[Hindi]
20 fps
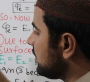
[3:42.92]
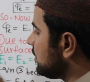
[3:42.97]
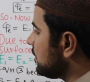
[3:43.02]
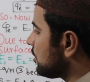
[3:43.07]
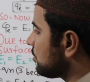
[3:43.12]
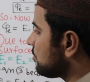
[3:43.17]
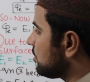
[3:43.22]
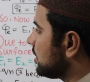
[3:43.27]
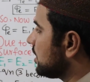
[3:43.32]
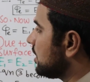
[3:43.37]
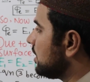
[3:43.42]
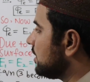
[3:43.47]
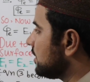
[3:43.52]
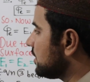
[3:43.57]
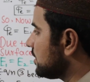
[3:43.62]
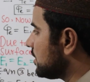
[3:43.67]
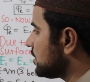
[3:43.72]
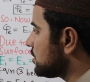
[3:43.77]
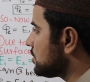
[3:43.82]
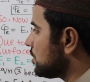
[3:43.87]
एरिया को अगर
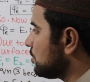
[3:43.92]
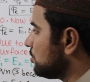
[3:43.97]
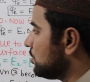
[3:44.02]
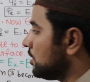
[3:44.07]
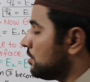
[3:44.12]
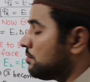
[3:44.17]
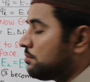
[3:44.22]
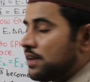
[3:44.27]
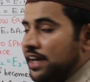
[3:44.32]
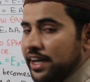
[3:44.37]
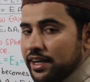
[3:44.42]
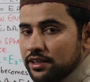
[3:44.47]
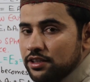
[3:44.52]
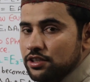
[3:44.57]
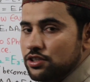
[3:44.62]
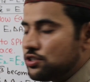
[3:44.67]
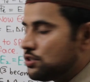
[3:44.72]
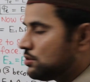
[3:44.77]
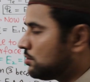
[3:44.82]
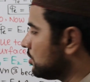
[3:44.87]
लिखना चाहूँ इन
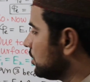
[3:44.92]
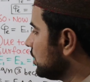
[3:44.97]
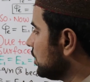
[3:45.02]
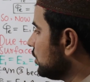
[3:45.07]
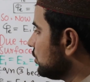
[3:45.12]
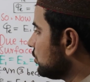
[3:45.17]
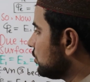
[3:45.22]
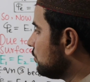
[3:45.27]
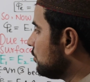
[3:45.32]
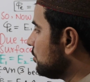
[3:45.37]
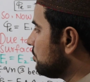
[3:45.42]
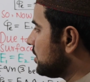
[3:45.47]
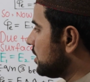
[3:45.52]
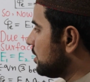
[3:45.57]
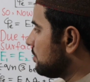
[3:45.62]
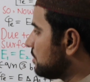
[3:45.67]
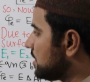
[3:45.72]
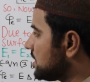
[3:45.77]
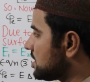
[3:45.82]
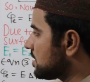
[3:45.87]
मैग्नीट्यूड तो वो
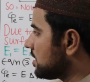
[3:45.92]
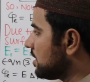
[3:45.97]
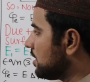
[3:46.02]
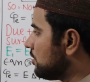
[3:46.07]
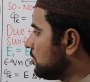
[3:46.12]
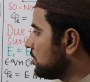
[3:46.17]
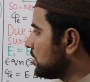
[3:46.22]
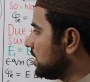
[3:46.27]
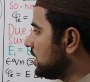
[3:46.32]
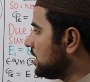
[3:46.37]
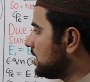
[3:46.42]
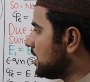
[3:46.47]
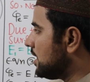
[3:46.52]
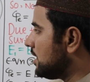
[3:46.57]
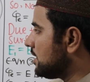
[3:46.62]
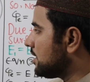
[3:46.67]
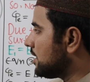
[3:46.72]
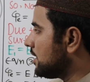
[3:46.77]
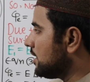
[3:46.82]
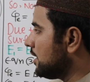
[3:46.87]
मेरे पास क्या होगी
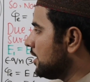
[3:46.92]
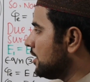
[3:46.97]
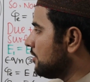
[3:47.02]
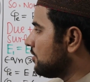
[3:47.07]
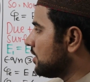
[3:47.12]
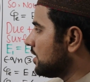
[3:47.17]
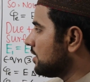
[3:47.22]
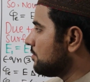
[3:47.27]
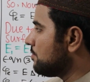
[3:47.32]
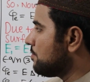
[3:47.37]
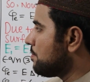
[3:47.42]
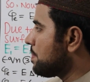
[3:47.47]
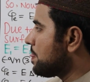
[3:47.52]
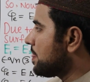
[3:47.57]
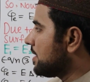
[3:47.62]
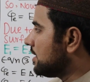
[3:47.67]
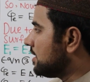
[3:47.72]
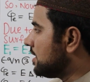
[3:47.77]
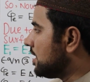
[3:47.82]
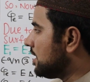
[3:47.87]
डेल्टा ए वन
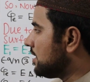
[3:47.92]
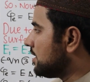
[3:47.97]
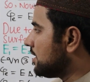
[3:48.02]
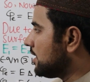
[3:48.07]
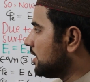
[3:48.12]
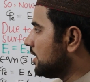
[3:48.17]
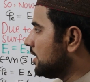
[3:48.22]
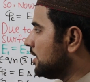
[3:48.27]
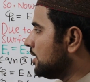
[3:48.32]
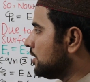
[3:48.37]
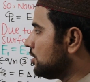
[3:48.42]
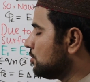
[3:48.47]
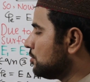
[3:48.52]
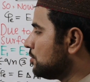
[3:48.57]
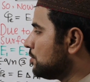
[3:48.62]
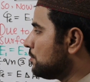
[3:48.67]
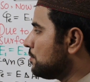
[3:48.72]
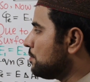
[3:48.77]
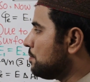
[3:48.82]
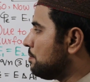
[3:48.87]
डेल्टा ए
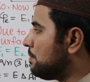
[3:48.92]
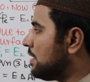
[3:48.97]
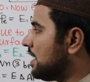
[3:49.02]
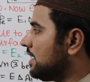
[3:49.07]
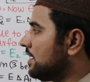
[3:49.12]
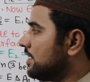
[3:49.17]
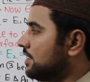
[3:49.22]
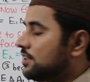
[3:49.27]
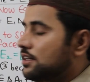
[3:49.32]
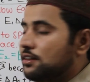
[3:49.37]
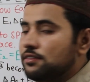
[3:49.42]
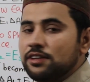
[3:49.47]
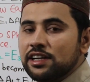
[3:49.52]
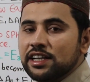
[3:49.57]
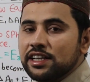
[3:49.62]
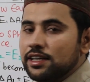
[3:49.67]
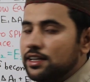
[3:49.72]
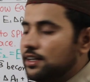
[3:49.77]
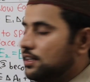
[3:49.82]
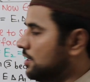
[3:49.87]
टू पहले
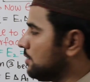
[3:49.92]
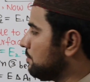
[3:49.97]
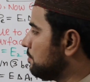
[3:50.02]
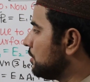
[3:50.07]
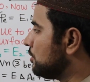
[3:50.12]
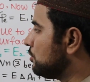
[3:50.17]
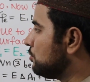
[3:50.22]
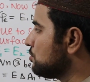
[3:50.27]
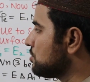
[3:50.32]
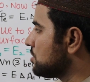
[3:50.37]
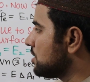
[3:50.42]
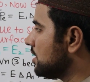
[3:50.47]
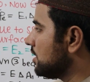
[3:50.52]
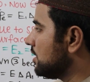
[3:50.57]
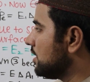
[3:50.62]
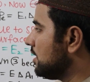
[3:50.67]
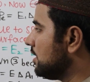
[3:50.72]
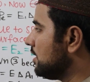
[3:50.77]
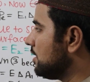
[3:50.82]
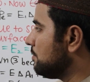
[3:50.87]
इंटरवल के लिए फिर दूसरे
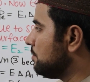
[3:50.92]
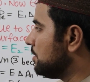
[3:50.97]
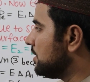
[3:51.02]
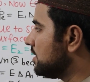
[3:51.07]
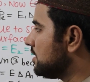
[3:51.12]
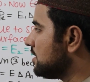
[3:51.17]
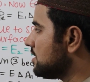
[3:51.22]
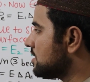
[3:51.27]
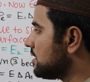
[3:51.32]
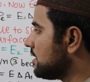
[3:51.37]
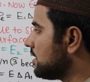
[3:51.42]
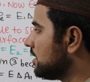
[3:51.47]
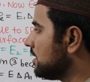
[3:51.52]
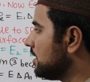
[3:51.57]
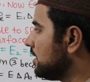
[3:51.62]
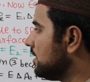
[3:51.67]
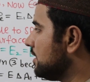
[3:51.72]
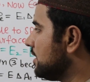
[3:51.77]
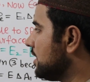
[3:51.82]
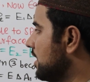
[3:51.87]
के लिए फिर तीसरे
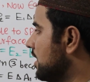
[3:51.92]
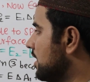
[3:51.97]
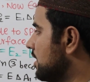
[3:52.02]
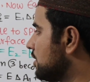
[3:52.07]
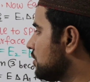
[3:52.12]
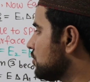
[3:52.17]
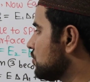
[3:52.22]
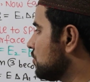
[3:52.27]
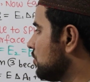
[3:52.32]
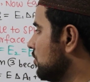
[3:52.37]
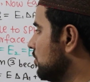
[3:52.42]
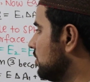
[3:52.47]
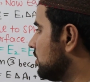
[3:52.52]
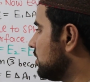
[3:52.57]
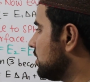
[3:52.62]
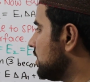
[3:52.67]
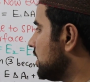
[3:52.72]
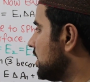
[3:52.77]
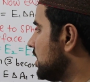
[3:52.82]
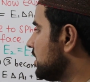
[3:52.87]
के लिए एंड सो
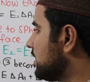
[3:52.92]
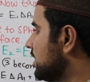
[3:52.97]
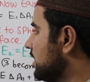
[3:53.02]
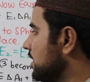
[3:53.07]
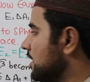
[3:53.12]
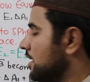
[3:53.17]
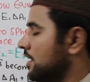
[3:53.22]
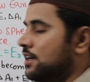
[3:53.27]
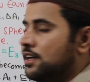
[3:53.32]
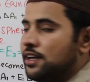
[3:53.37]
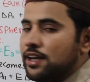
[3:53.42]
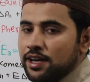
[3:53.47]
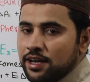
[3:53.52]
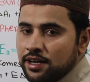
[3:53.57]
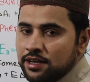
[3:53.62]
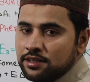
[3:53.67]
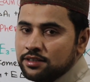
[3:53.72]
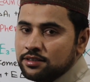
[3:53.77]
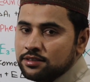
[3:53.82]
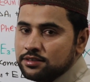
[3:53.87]
ऑन डेल्टा ए
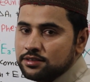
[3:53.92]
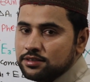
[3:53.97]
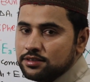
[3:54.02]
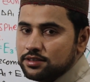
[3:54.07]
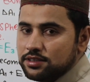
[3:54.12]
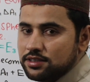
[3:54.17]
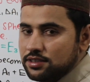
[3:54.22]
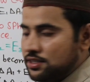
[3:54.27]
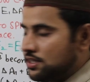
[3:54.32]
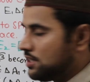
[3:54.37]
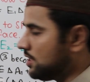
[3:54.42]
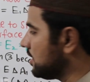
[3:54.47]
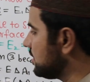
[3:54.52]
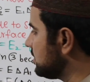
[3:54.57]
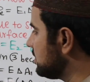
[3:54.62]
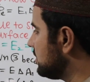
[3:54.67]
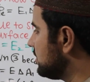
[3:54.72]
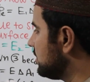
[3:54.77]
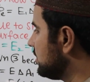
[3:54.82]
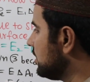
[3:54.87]
ठीक है
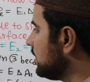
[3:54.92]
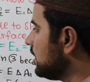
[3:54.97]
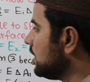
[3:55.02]
जी